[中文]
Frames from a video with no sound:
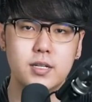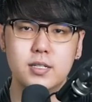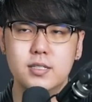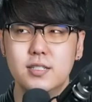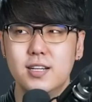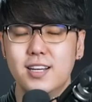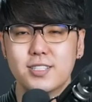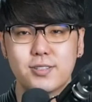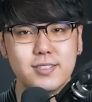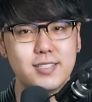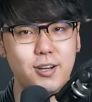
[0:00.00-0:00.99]
呃，
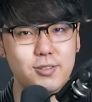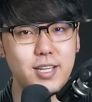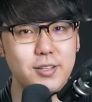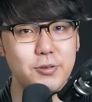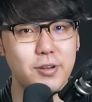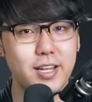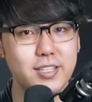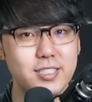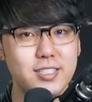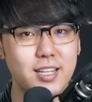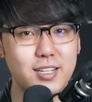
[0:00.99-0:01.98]
所以早餐原来
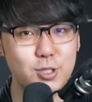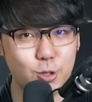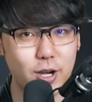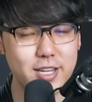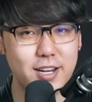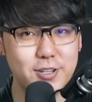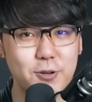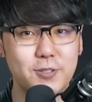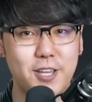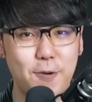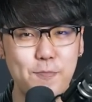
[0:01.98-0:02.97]
是当刷牙
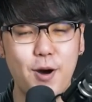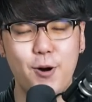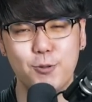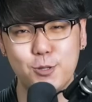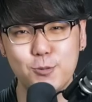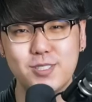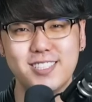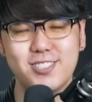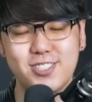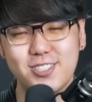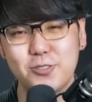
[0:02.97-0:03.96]
用，填饱肚
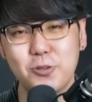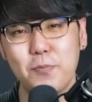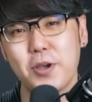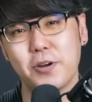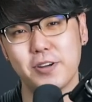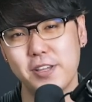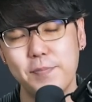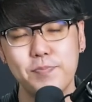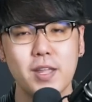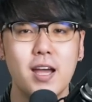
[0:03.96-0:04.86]
子只是顺便而已。